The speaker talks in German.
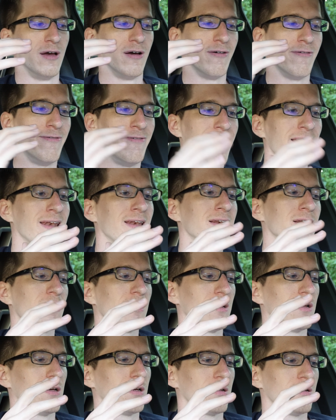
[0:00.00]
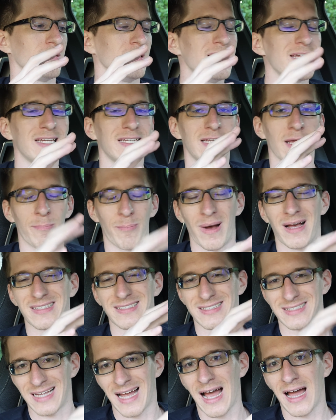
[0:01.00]
Wenn nicht der
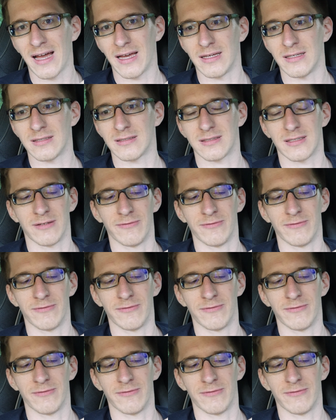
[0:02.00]
Bass da ist,